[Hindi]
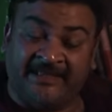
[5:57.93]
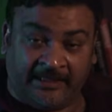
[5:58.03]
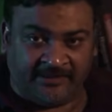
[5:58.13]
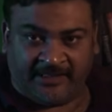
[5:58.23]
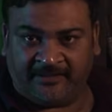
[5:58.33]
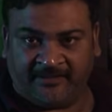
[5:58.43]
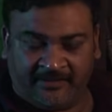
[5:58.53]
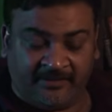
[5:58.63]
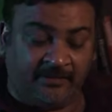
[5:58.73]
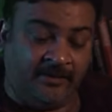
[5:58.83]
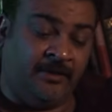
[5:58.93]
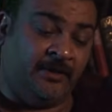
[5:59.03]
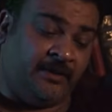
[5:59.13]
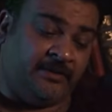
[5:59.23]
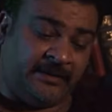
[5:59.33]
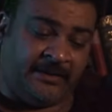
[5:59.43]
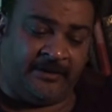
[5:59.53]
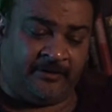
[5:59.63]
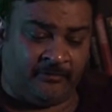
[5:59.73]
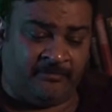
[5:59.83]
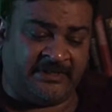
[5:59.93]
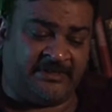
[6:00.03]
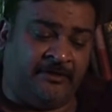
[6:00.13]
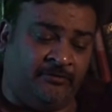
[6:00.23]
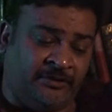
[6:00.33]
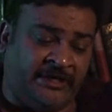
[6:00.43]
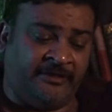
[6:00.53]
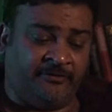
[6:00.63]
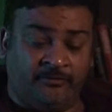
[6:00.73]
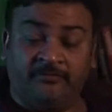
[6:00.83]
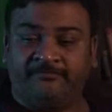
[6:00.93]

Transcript: साथ जाती थी ताकि अगर कोई मसला हो जाए तो